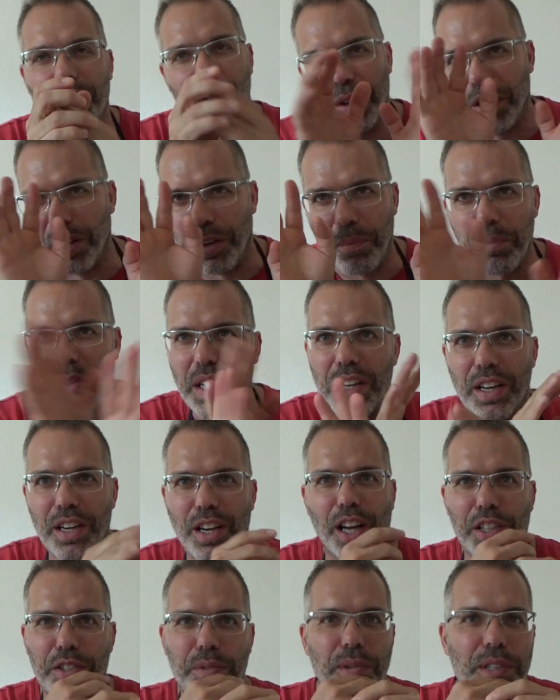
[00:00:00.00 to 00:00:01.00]
Okay,
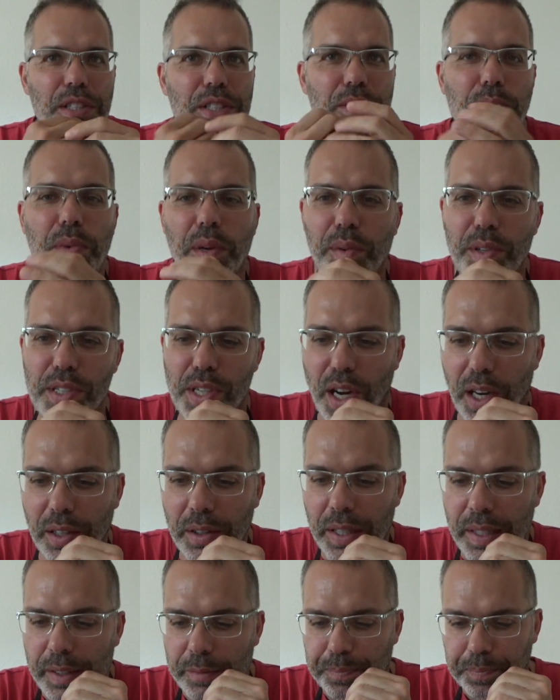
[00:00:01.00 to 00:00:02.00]
lassen wir das mit dem Gesang.
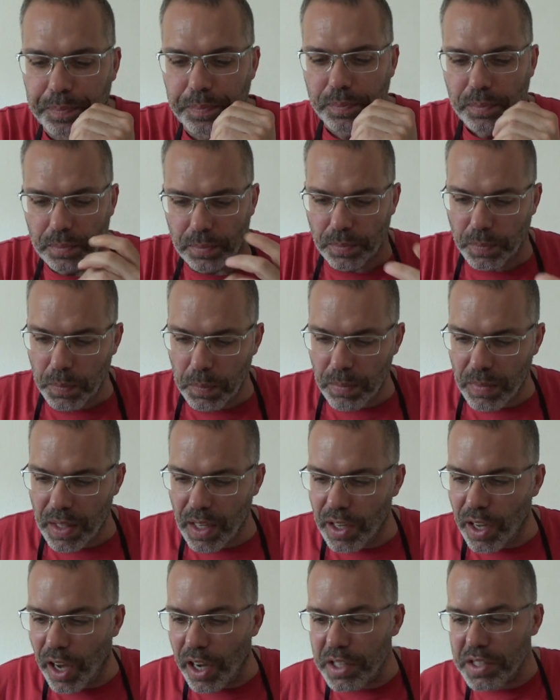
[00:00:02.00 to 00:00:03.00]

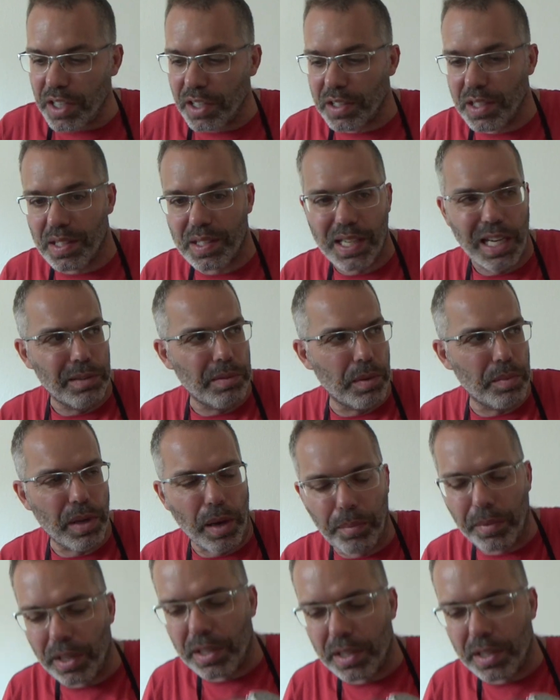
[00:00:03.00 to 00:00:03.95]
Also ihr seht selber, wir haben